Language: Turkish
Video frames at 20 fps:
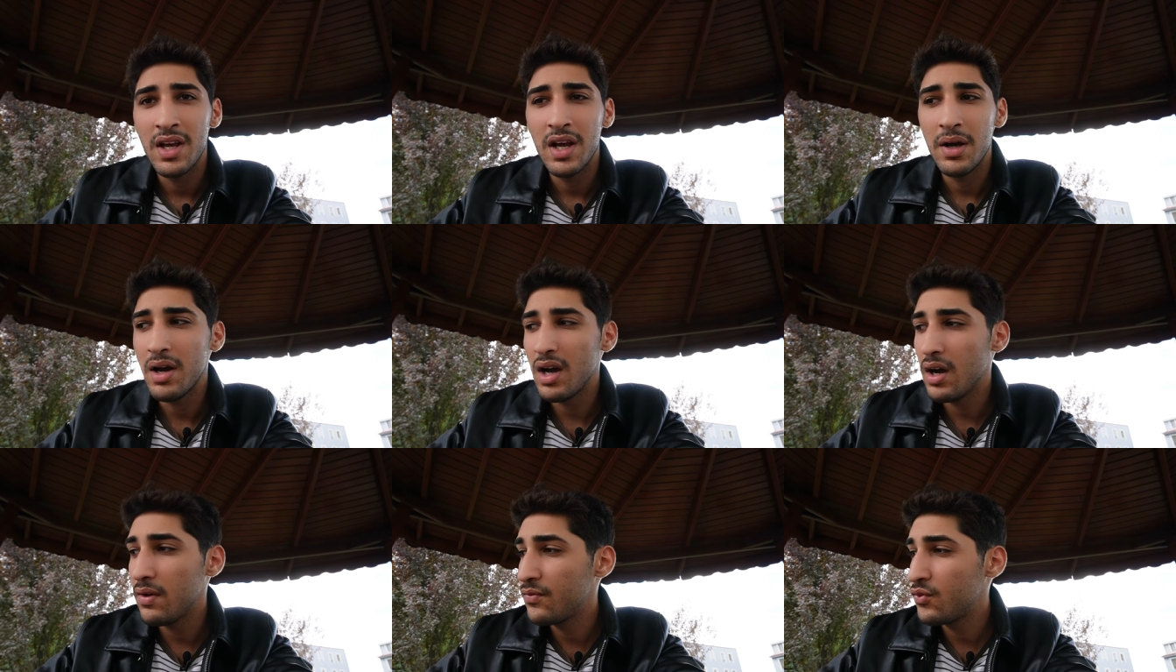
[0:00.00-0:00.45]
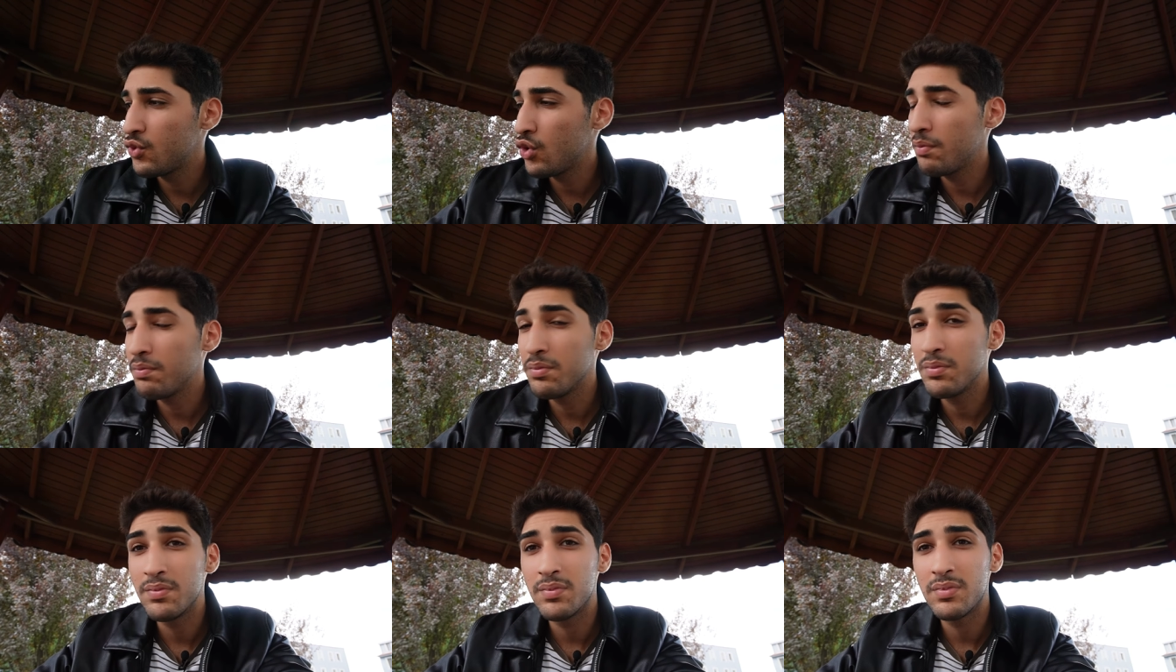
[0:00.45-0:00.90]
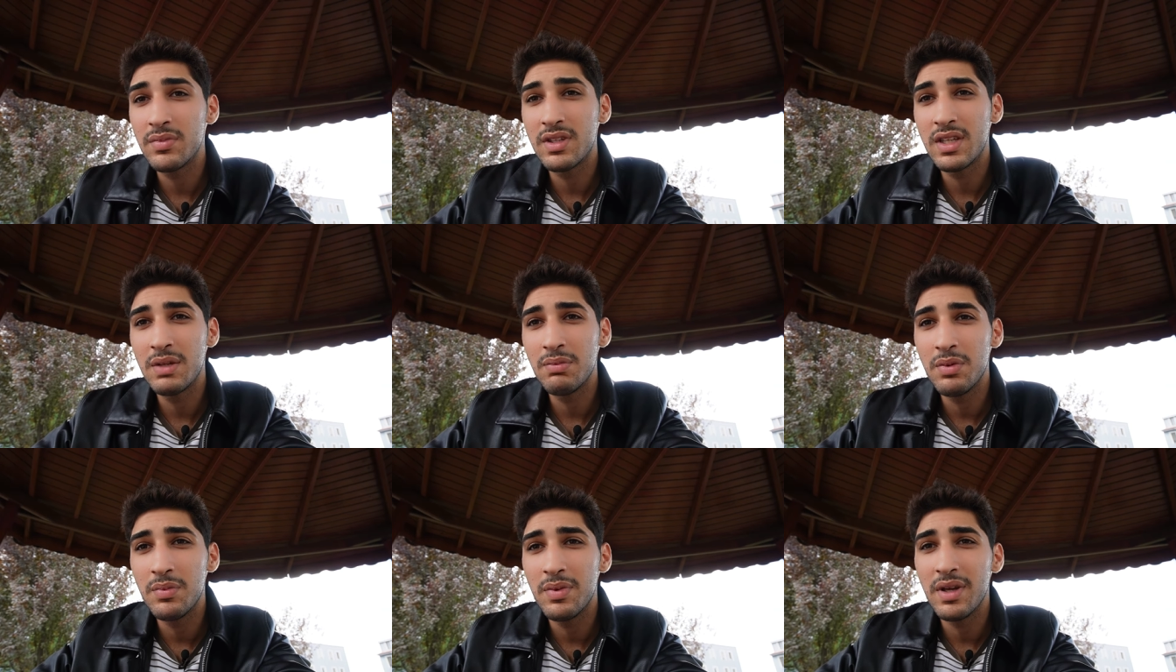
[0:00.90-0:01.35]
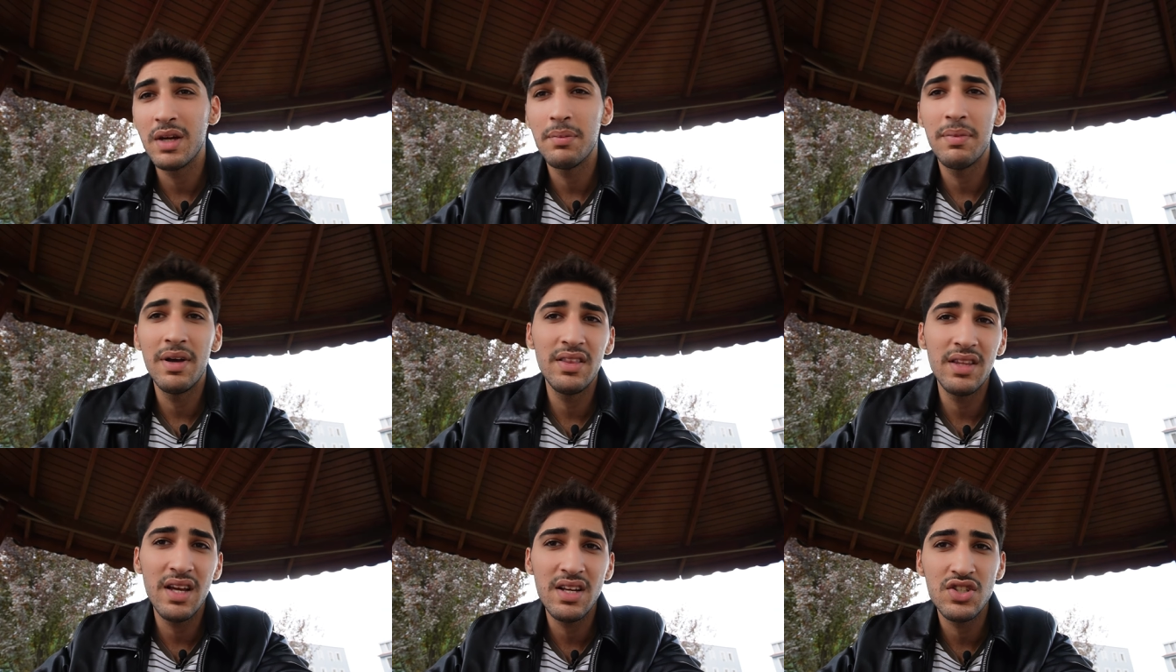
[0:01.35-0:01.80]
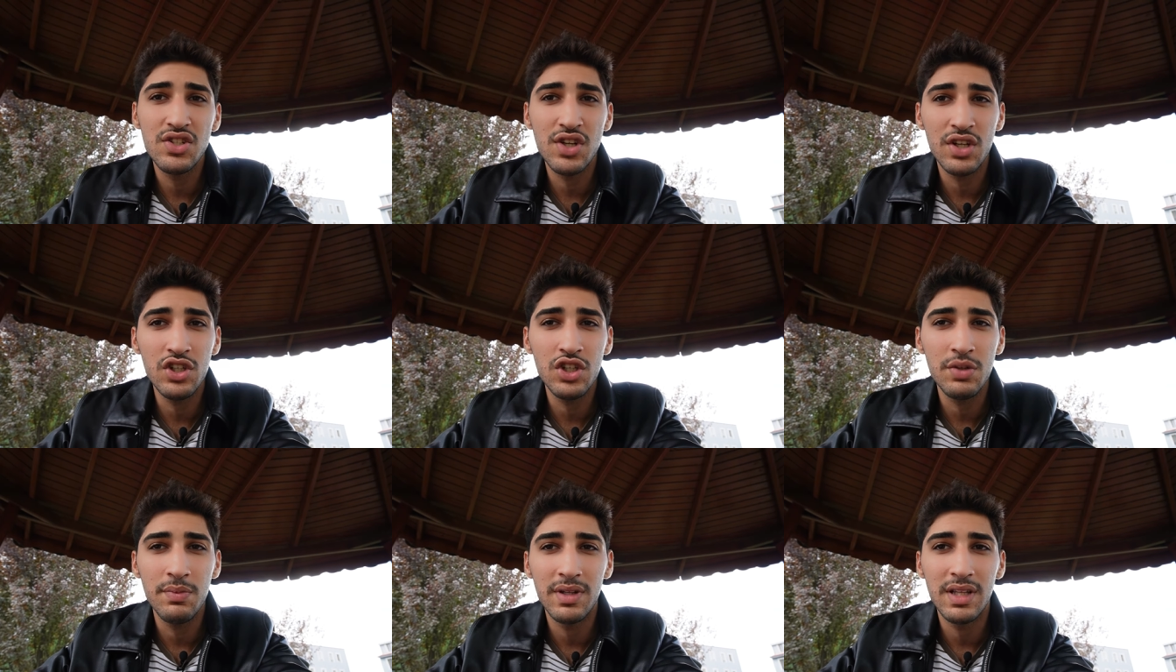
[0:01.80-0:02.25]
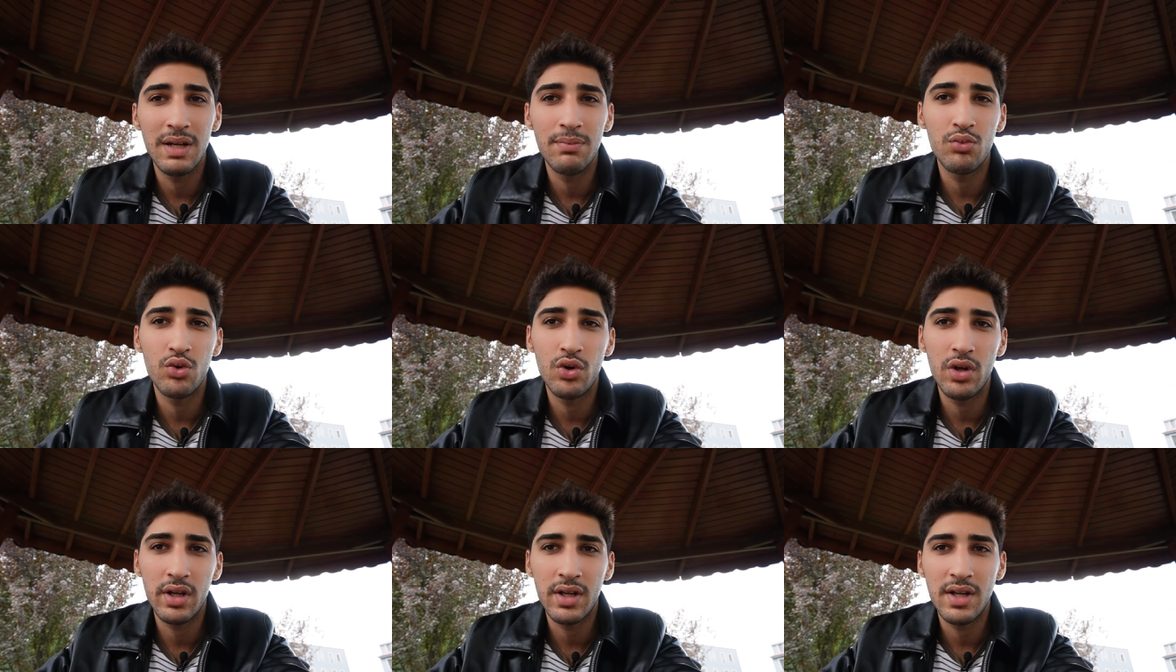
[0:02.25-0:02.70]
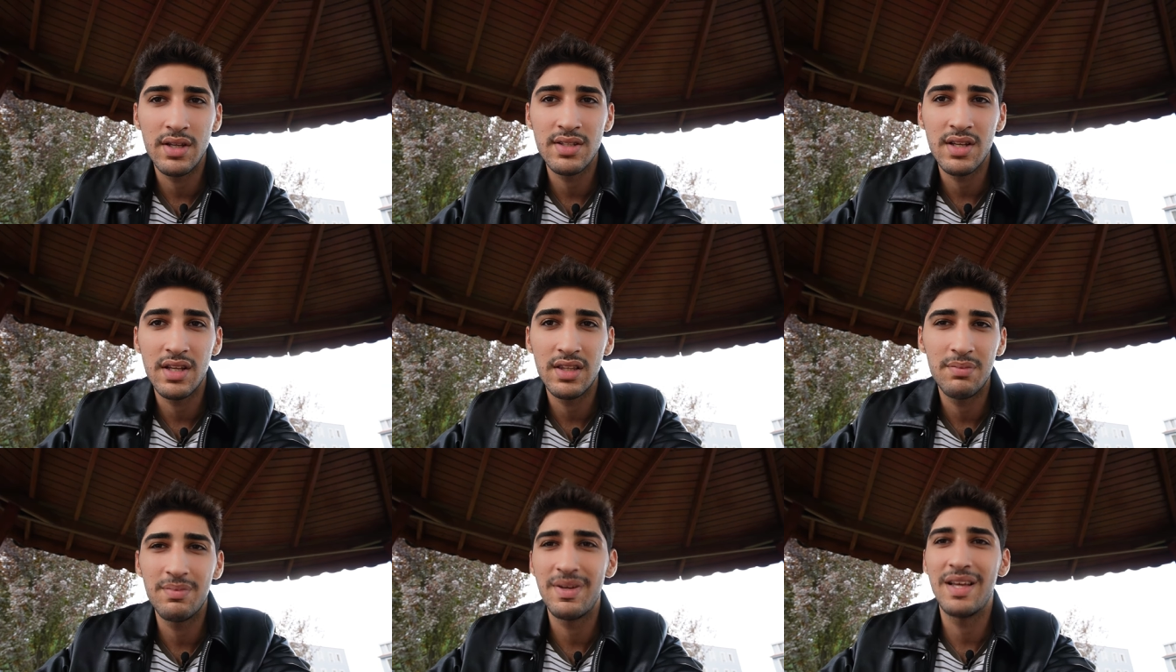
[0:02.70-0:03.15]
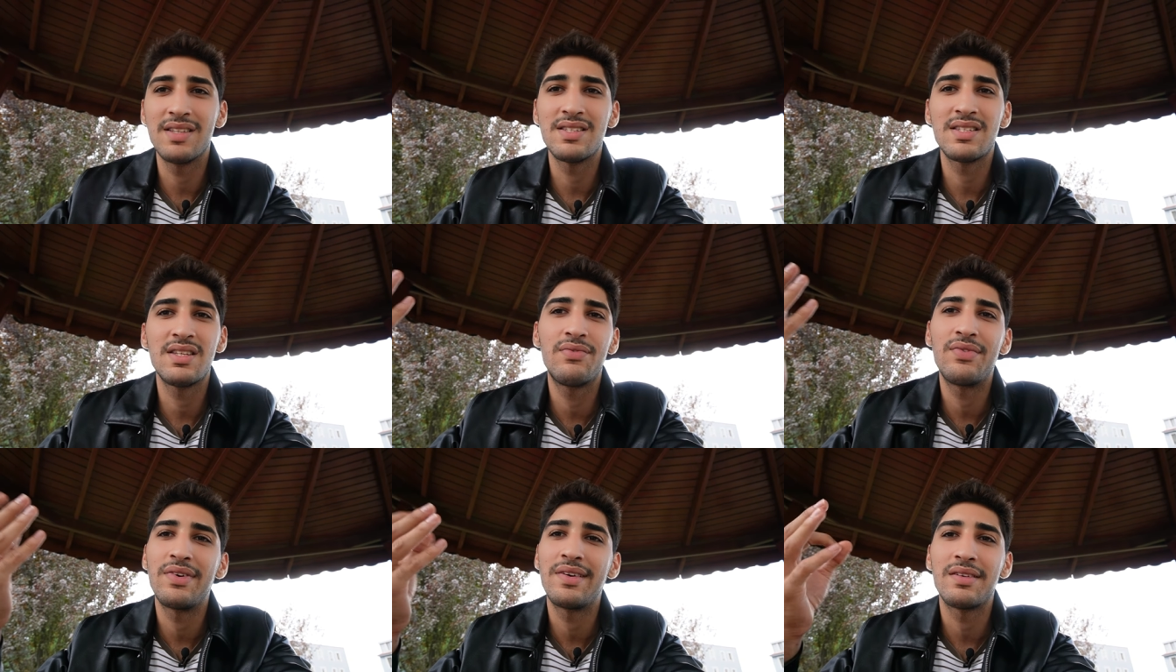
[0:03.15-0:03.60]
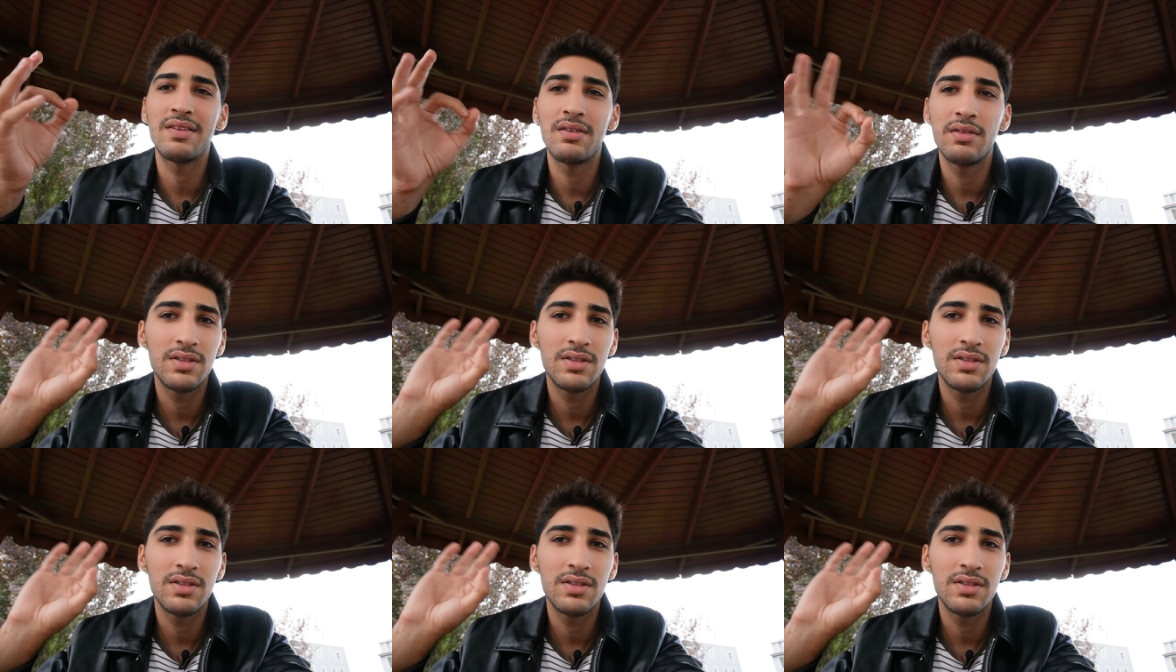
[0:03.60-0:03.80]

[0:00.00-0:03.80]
Afyon gibi bir yere ben ders çalışmadan buraya kazandım yani sıfır.